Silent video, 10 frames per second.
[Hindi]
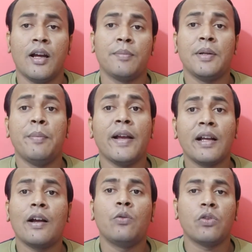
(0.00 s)
अपने
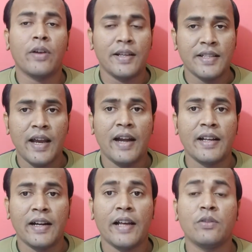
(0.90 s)
बैंक अकाउंट को कैसे
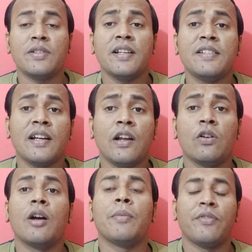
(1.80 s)
ऐड करना है तो इसके लिए चलना
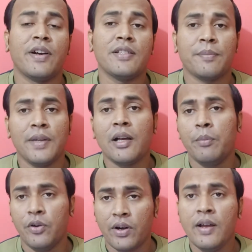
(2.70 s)
होगा हमें फ्रेंड्स अपनी
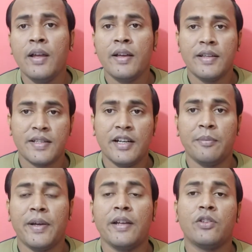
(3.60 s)
कंप्यूटर
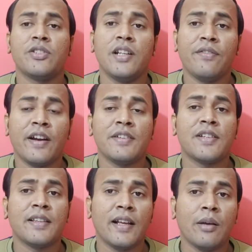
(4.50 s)
स्क्रीन पे तो चलिए फ्रेंड्स
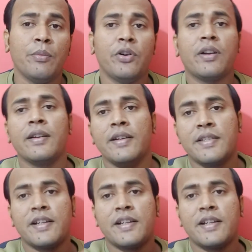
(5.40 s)
चलते हैं कंप्यूटर